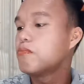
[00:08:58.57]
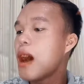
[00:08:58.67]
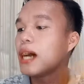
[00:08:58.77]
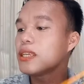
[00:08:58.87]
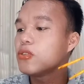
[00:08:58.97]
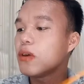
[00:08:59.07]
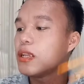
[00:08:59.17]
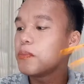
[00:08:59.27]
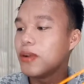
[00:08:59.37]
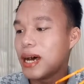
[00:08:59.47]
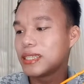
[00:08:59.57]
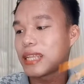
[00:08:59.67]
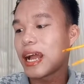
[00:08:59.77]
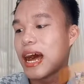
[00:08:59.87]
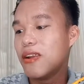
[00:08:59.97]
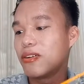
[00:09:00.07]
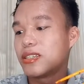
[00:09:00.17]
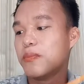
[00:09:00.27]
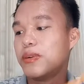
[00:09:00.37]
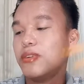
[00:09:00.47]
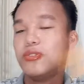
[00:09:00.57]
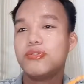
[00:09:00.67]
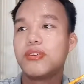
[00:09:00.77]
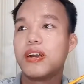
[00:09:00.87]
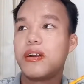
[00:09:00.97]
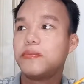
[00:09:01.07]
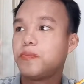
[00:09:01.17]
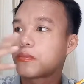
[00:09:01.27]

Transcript: Bakit asukal na pula ang Tagalog sa brown sugar?